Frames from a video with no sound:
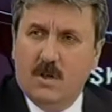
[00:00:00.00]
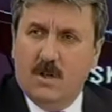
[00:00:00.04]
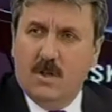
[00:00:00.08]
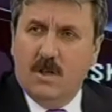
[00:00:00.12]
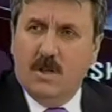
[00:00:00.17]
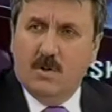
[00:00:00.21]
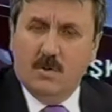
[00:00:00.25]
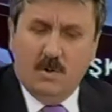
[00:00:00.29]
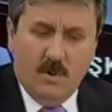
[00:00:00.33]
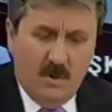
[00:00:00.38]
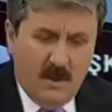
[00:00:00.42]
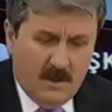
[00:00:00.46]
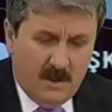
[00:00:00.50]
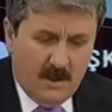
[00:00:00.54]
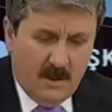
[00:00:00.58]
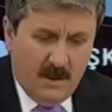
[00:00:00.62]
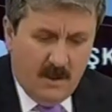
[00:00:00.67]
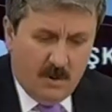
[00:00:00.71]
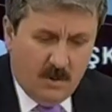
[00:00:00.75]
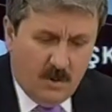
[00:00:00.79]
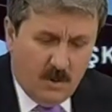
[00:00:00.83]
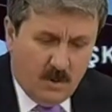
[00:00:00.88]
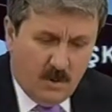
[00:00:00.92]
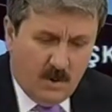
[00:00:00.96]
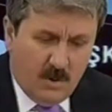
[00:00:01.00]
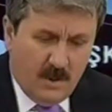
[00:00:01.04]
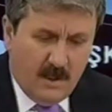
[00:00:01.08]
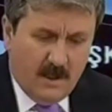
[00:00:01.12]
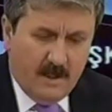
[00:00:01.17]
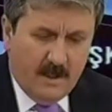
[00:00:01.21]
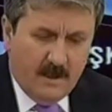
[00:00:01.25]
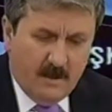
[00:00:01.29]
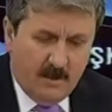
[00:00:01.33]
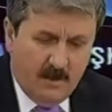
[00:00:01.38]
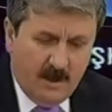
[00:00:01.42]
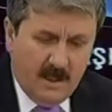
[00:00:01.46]
Dolayısıyla Türkiye
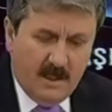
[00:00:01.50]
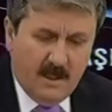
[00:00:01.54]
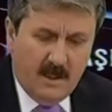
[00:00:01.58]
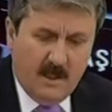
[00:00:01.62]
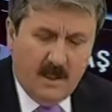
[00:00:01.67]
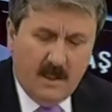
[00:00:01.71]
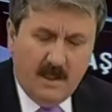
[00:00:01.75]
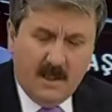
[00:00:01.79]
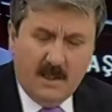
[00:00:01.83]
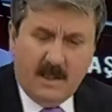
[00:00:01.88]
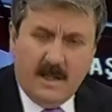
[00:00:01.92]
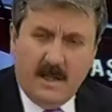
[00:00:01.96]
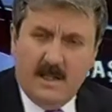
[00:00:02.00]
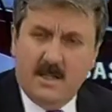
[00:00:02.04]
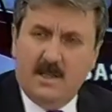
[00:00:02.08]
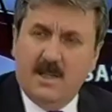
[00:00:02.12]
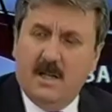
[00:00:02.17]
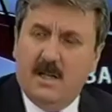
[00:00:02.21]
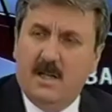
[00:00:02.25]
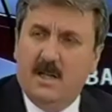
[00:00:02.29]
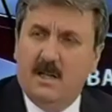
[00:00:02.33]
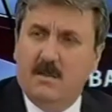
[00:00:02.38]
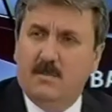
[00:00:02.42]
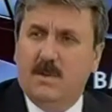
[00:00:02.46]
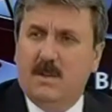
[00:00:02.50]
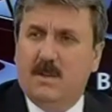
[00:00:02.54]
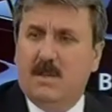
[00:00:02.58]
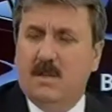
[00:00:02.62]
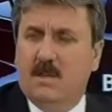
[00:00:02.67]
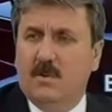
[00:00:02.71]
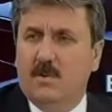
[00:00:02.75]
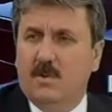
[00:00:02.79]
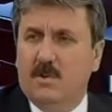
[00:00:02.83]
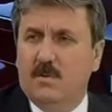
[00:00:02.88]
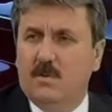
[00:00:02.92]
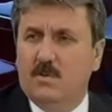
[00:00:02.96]
27 yıldır gerçek anlamda
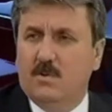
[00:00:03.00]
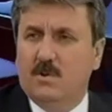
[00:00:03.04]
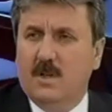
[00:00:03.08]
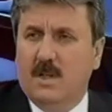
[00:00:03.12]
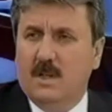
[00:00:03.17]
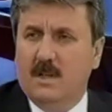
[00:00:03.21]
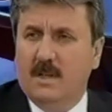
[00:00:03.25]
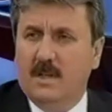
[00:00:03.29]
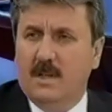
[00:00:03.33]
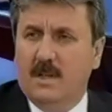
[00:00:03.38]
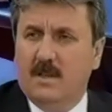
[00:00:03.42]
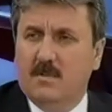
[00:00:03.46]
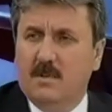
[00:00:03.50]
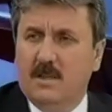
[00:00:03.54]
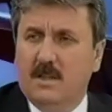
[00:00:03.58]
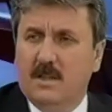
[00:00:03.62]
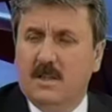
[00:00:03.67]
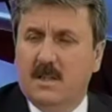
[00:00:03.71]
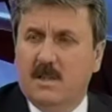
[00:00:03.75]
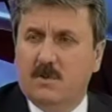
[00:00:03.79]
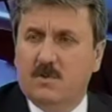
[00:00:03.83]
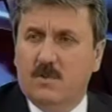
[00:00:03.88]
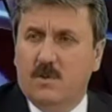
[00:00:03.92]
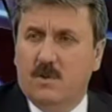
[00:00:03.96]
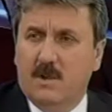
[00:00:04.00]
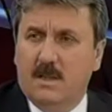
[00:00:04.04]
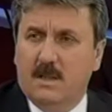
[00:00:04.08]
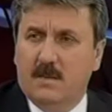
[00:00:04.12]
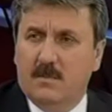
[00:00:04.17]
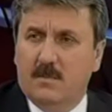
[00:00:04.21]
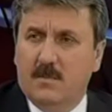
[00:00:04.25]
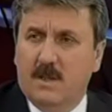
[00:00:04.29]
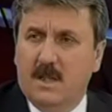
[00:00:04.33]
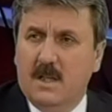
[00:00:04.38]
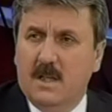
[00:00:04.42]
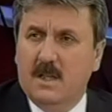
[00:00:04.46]
terörle mücadele etmediğini de söyledim.
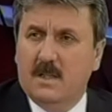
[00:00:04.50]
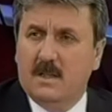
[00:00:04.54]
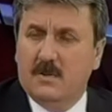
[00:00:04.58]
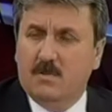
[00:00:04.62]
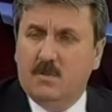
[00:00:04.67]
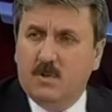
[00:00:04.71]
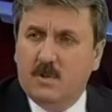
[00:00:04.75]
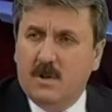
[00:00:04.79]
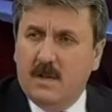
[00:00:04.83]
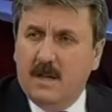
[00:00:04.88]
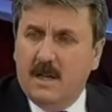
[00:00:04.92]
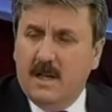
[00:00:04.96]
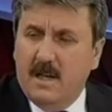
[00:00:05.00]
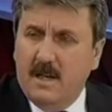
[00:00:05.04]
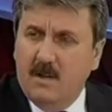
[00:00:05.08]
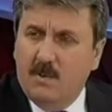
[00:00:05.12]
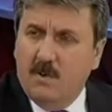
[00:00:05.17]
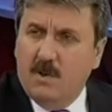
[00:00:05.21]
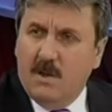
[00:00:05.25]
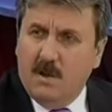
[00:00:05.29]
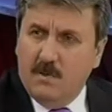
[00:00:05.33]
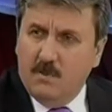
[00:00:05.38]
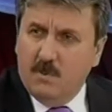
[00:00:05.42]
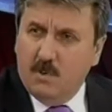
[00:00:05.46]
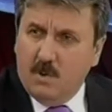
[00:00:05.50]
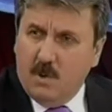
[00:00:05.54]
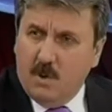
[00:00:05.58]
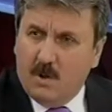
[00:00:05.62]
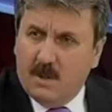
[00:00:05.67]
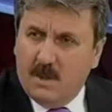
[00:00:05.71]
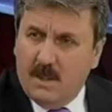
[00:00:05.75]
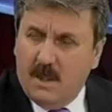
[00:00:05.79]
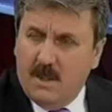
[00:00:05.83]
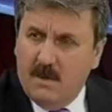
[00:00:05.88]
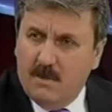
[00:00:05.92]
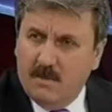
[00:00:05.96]
Burada da en önemli
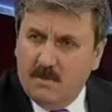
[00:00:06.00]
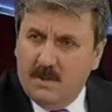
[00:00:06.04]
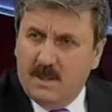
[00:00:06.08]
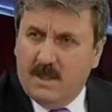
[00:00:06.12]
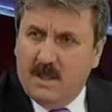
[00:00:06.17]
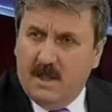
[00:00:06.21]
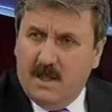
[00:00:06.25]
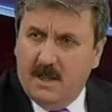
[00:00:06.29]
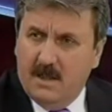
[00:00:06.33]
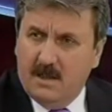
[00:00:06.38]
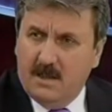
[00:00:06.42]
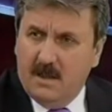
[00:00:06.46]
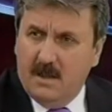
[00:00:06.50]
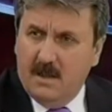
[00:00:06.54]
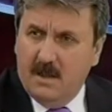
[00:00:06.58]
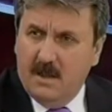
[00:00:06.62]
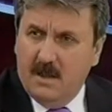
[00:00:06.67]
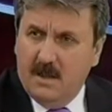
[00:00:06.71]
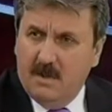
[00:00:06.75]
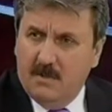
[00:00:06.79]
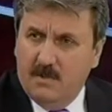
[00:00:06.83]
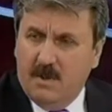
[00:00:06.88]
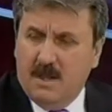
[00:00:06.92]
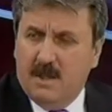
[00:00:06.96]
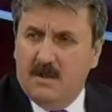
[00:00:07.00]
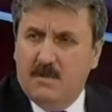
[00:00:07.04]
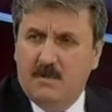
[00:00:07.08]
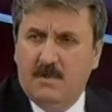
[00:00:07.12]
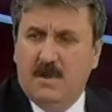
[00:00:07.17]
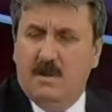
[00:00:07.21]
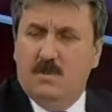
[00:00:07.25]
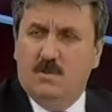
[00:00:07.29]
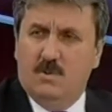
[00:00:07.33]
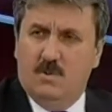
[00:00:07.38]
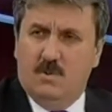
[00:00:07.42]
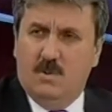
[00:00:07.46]
nokta bir tanesi bakın
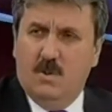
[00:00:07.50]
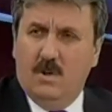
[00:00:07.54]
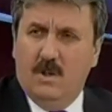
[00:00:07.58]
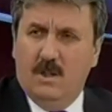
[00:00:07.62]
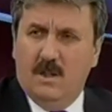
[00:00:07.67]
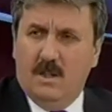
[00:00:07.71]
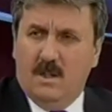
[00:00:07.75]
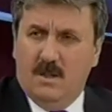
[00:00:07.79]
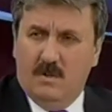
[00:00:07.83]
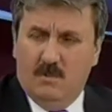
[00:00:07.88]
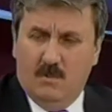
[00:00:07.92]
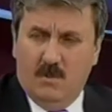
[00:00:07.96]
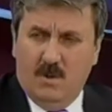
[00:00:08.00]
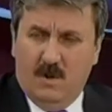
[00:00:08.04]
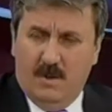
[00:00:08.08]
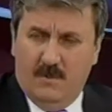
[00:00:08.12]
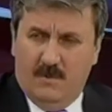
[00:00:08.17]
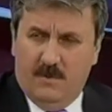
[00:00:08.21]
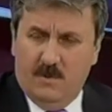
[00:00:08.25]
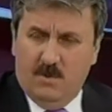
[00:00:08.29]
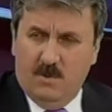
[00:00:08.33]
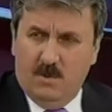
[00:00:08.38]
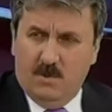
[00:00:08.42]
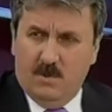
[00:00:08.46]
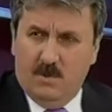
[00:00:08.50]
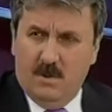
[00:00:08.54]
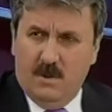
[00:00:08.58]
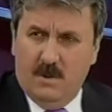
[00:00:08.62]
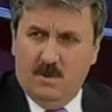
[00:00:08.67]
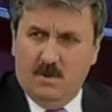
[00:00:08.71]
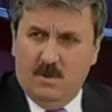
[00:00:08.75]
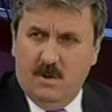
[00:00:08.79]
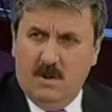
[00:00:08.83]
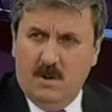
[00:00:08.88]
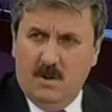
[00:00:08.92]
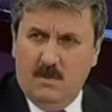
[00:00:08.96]
ben bunu söylerken muhalefet olsun diye
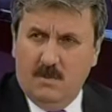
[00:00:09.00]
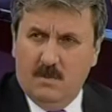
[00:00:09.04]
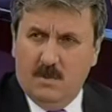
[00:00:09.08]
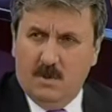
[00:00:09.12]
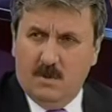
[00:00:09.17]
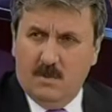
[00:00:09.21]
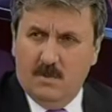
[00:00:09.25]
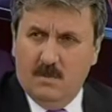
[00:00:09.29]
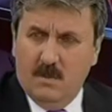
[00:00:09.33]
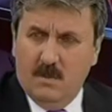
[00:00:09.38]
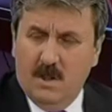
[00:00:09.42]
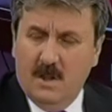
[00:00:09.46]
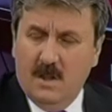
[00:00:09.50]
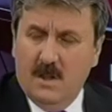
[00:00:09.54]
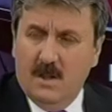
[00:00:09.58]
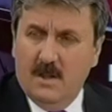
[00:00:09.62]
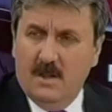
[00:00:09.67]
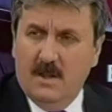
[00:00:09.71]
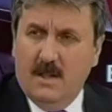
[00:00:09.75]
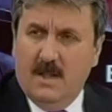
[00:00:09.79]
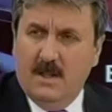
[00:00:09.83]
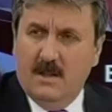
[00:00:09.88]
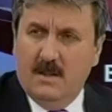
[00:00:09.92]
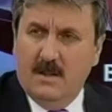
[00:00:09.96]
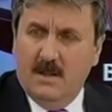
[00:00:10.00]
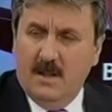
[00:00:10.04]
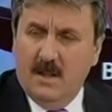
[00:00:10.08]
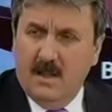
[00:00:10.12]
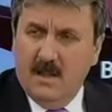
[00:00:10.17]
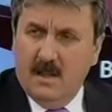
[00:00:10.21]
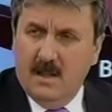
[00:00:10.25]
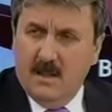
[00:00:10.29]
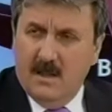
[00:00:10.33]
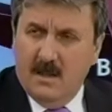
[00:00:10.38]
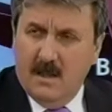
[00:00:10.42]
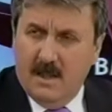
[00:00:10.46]
söylemiyorum. Yani
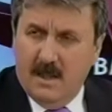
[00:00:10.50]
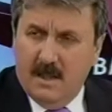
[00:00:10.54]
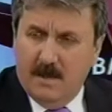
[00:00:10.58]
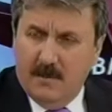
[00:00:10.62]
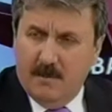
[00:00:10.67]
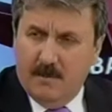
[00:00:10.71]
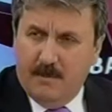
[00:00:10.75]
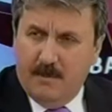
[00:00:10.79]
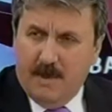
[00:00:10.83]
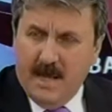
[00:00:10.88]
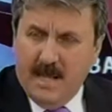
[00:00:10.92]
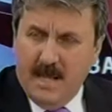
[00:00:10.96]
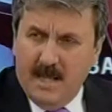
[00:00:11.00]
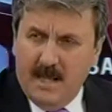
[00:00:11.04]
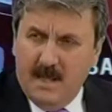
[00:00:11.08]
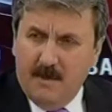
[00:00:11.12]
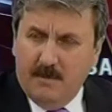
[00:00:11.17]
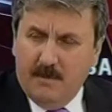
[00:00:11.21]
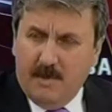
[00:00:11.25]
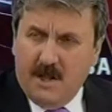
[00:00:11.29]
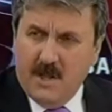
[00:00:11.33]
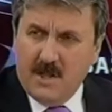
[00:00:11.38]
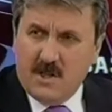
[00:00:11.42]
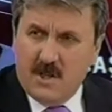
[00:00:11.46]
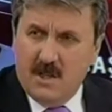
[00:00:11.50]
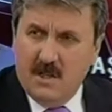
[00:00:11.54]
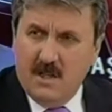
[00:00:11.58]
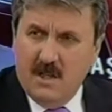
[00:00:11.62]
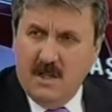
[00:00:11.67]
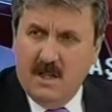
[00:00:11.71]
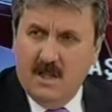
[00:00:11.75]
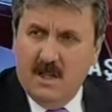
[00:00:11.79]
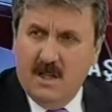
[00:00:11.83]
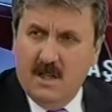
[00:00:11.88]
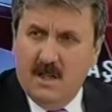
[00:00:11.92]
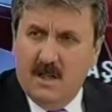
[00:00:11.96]
e, belli başlı
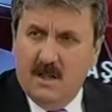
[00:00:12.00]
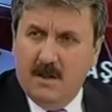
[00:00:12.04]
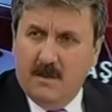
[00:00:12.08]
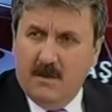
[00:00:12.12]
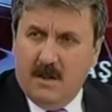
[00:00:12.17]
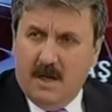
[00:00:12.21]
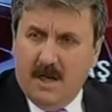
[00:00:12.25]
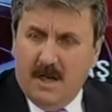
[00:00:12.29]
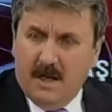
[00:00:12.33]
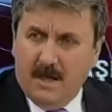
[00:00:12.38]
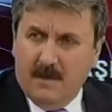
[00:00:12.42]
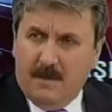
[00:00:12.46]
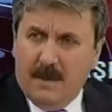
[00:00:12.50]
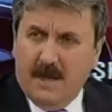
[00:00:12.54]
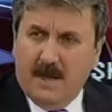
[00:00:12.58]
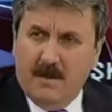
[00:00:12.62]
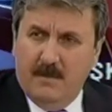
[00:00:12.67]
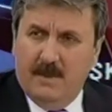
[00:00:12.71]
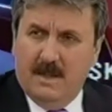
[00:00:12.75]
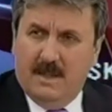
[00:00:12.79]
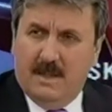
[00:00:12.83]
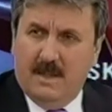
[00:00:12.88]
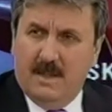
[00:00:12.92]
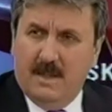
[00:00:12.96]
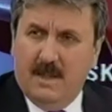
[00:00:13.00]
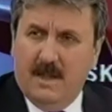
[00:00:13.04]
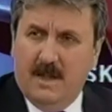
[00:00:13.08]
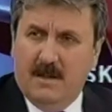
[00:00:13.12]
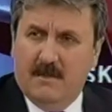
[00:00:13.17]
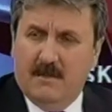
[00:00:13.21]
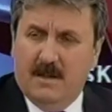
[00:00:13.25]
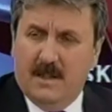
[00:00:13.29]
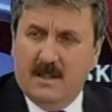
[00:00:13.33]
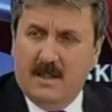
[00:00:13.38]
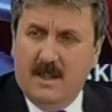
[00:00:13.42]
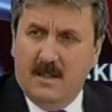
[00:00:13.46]
ana parametreler
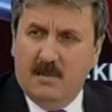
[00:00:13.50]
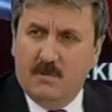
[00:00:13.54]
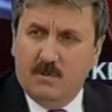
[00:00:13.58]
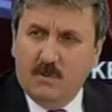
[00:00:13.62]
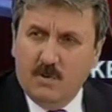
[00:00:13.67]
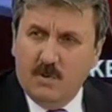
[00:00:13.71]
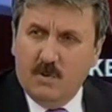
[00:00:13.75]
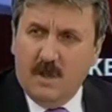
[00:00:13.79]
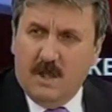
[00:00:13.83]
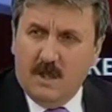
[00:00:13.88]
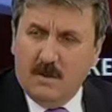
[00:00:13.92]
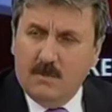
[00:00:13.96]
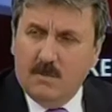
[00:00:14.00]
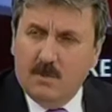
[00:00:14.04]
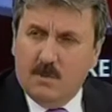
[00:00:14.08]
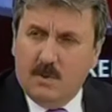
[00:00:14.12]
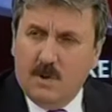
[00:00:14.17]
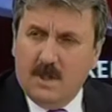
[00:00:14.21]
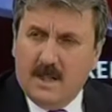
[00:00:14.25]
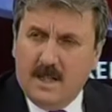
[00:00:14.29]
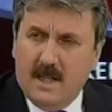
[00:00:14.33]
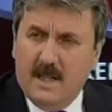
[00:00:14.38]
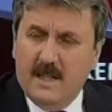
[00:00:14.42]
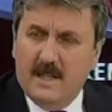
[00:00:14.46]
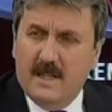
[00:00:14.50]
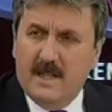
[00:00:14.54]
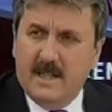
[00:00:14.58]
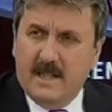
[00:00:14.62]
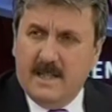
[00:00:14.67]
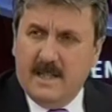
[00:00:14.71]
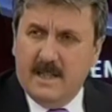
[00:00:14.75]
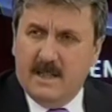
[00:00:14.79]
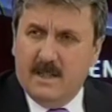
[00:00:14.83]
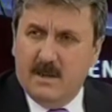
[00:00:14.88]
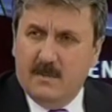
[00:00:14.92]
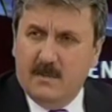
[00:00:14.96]
var. Yani bunları mutlaka yerine
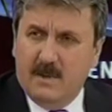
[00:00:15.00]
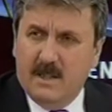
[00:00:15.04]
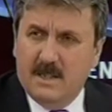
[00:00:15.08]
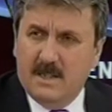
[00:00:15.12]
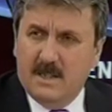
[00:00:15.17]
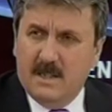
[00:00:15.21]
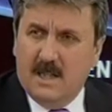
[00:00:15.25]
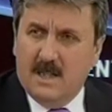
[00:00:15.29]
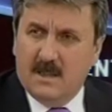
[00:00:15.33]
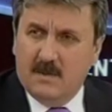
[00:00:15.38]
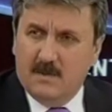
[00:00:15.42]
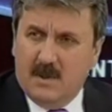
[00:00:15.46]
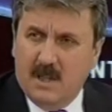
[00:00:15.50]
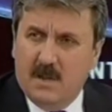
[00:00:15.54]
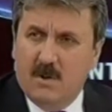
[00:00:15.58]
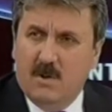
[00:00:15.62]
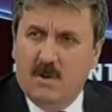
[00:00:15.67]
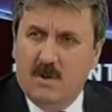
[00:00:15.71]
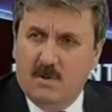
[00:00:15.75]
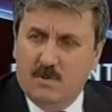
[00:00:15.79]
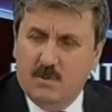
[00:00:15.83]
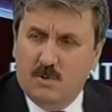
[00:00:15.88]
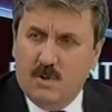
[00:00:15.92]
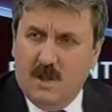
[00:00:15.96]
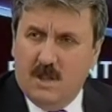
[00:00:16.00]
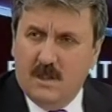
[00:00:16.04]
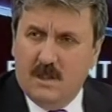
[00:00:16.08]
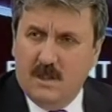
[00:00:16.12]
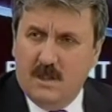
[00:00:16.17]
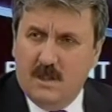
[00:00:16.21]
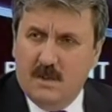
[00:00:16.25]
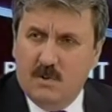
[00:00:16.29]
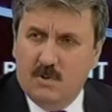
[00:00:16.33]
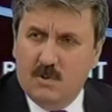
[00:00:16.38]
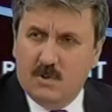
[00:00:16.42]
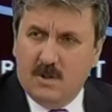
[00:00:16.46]
getirmeniz lazım. Terörle mücadele
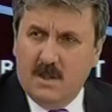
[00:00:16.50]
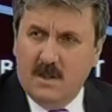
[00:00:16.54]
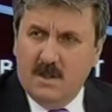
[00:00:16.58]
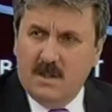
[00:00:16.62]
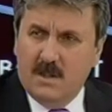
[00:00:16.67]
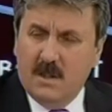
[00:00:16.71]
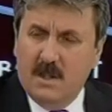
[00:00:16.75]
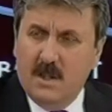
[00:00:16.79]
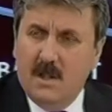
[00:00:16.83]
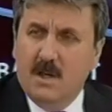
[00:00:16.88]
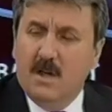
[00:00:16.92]
ediyorsanız.